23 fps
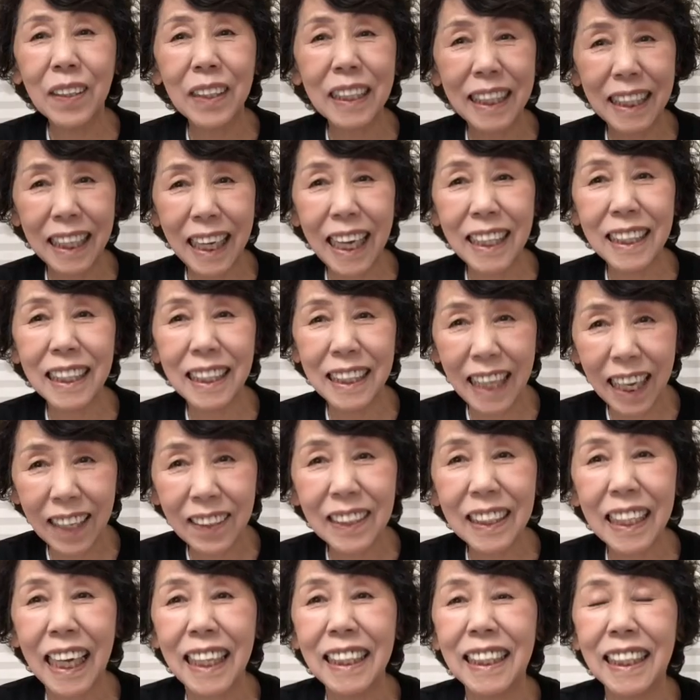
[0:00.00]
く気がしな
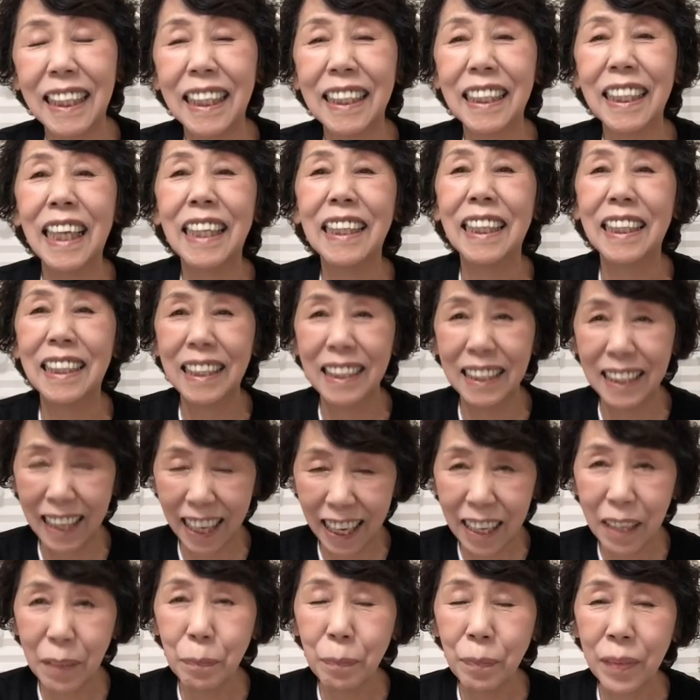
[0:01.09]
くなっちゃったんです
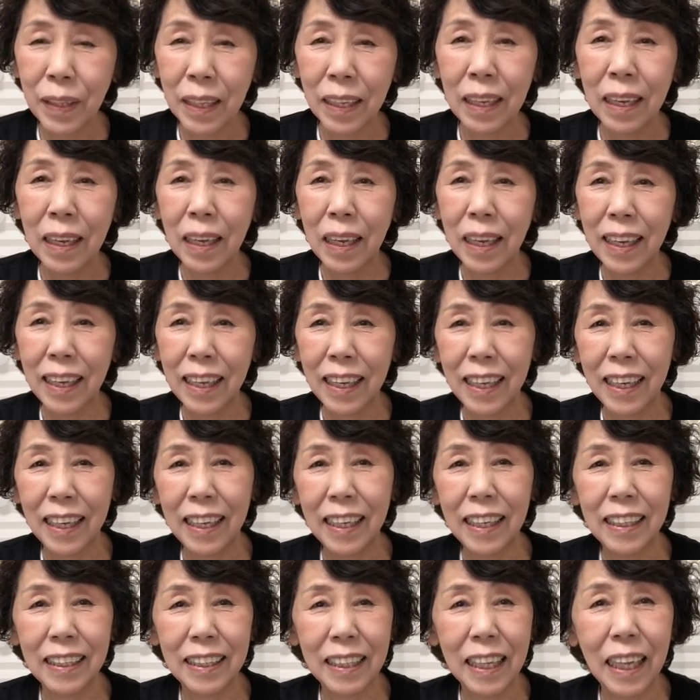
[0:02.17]
ね。
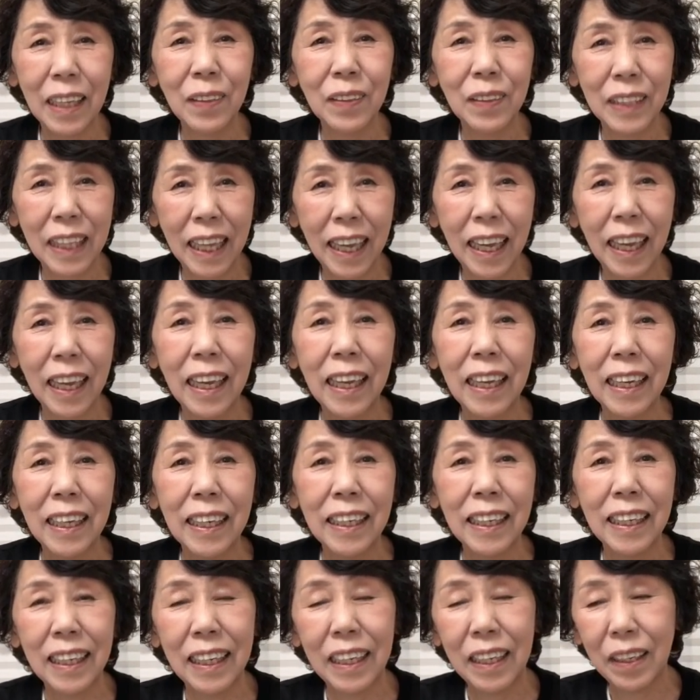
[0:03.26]
えなので、
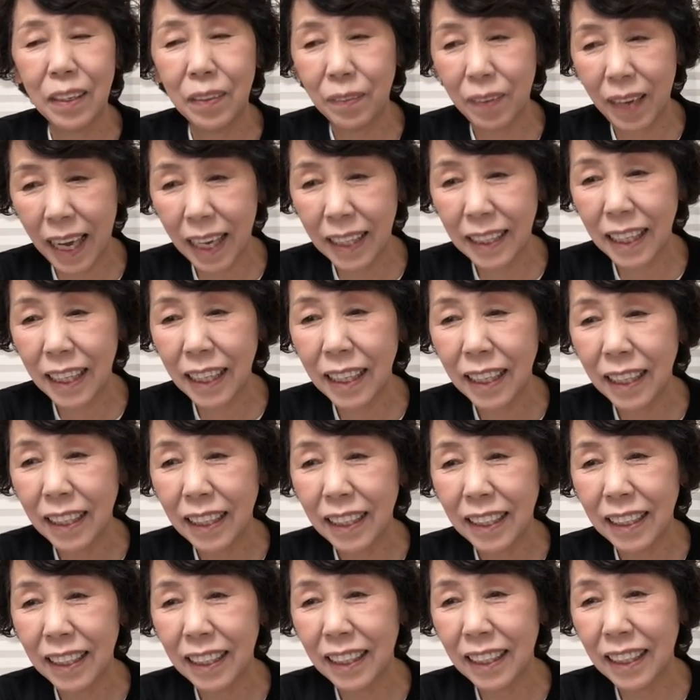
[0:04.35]
えまあね、
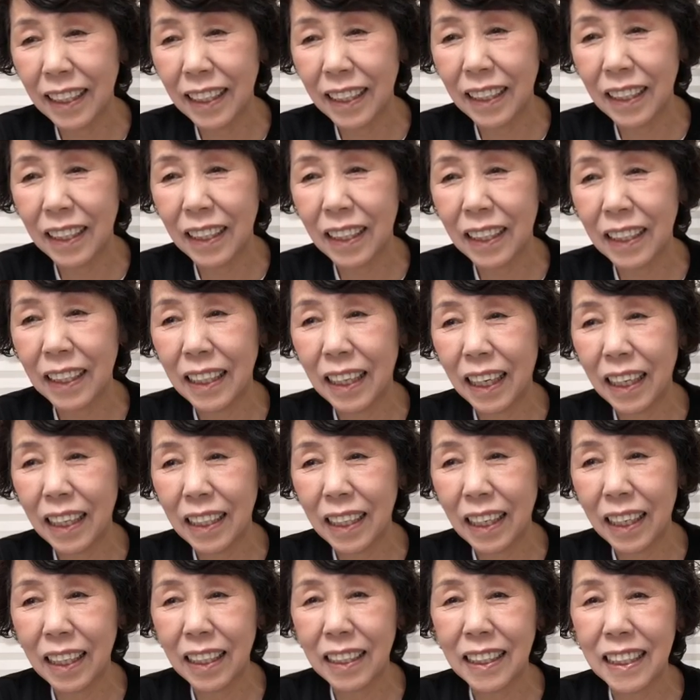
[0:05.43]
え
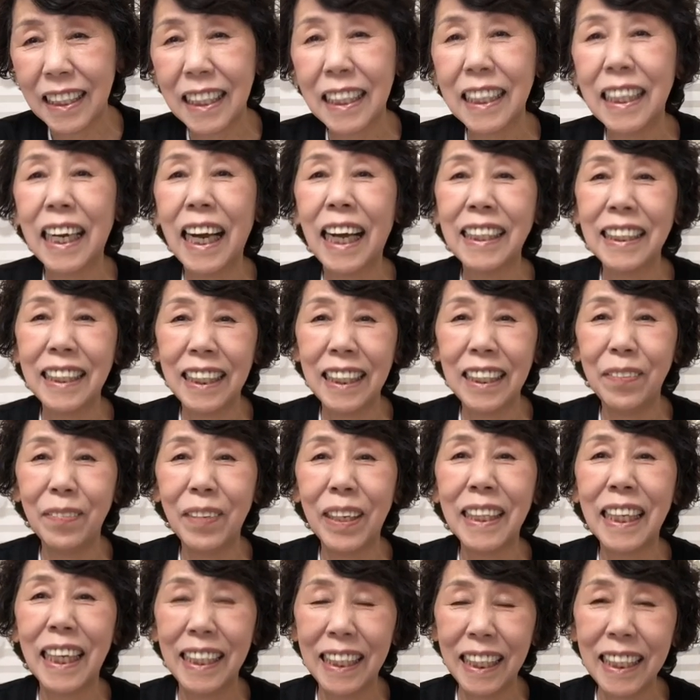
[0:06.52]
実家に
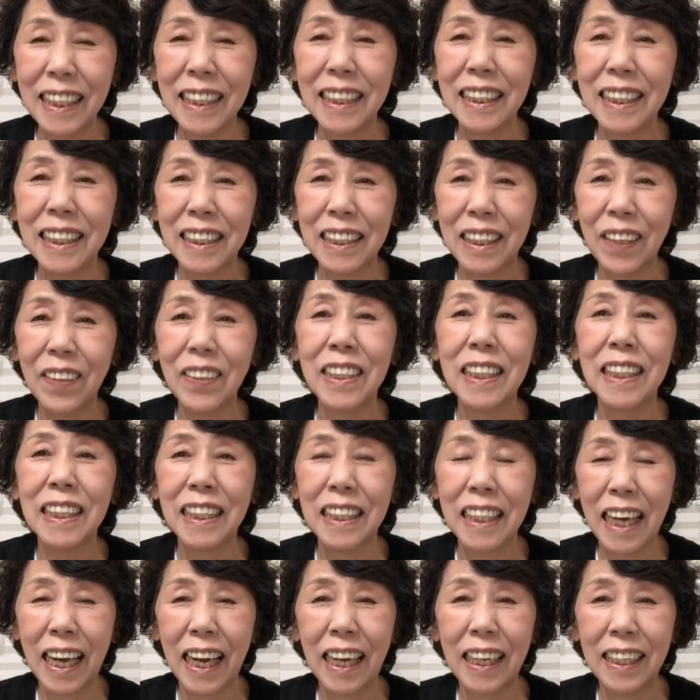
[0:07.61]
まだね両
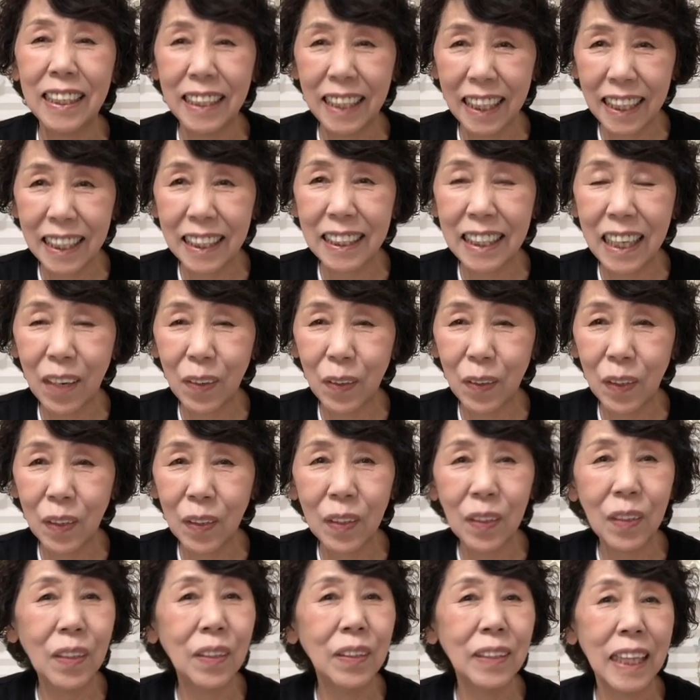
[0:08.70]
親がねいた
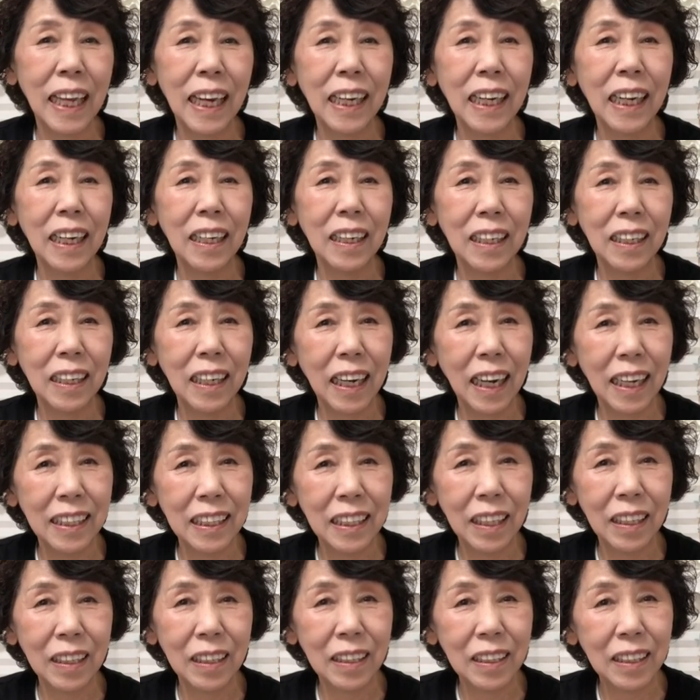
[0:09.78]
頃なんか
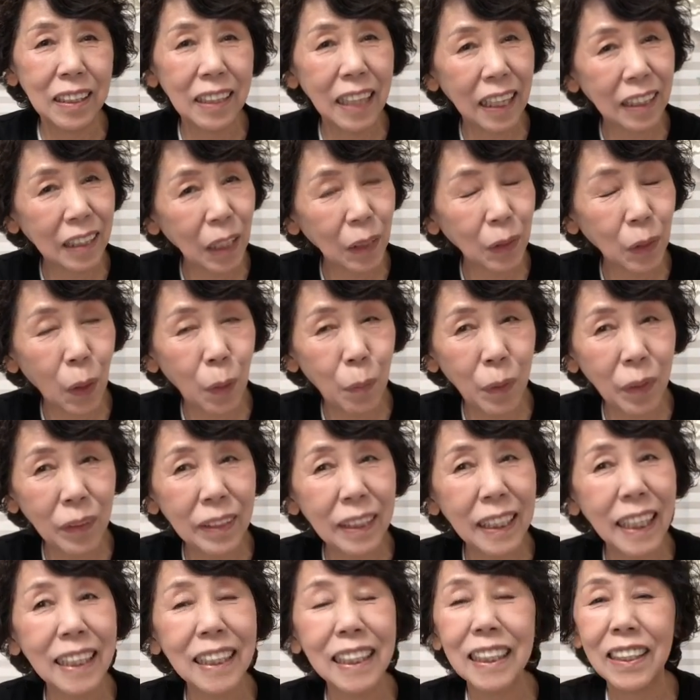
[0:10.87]
にだったと思う
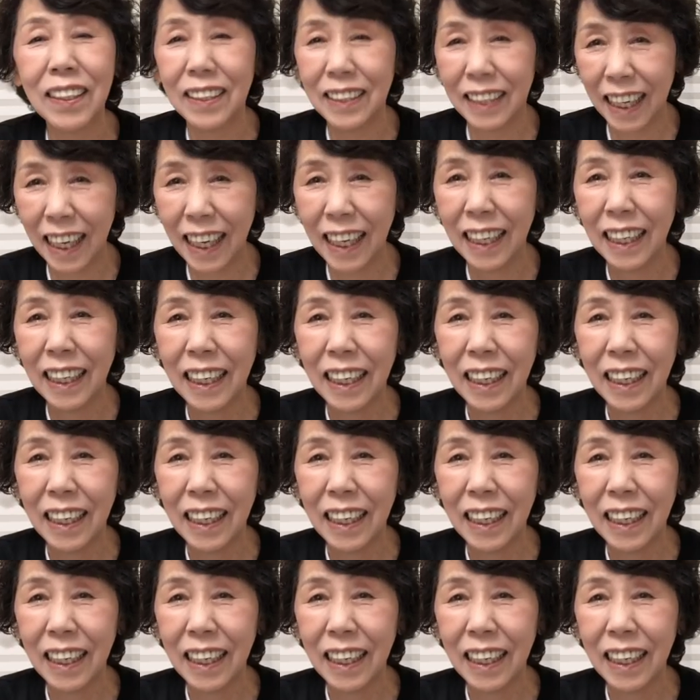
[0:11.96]
んですよね。